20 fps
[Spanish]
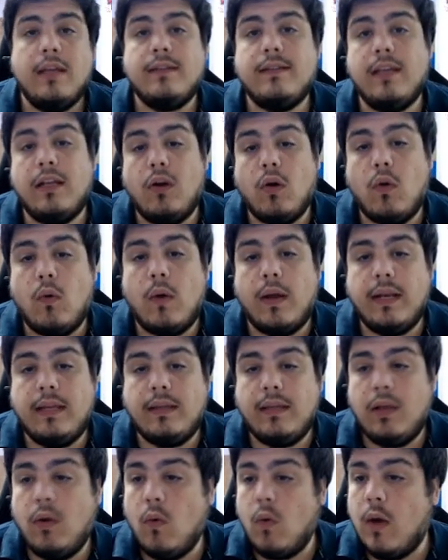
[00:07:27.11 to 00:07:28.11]

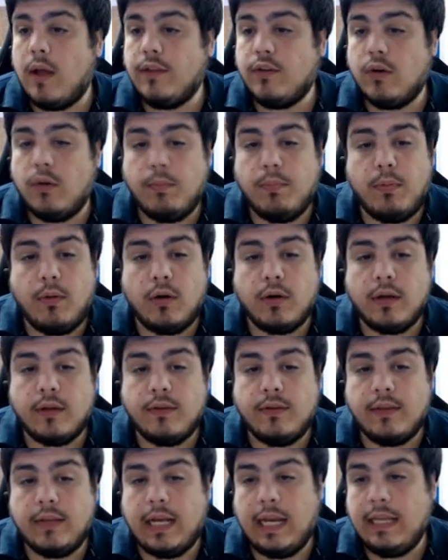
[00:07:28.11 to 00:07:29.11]
0,44
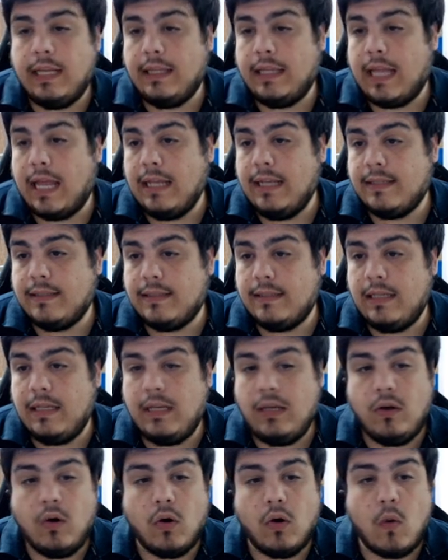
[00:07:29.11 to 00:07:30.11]
por
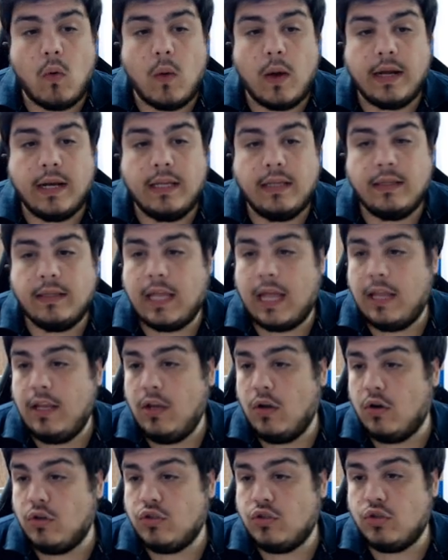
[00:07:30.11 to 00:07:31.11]
35,
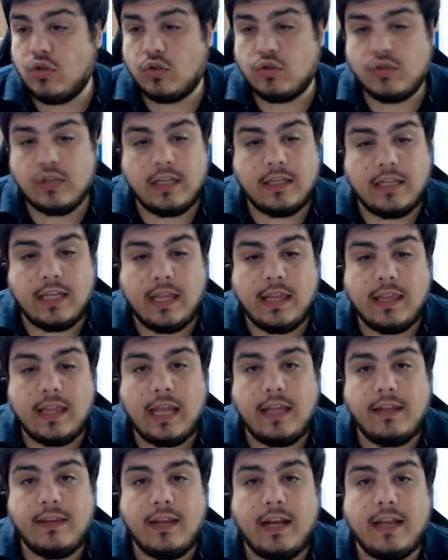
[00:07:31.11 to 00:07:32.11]
48,
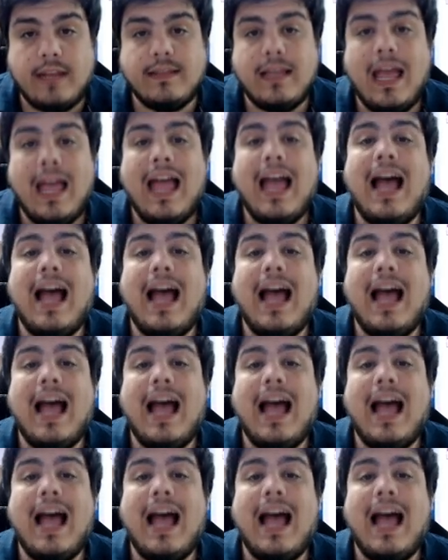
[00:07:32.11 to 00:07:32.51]
73.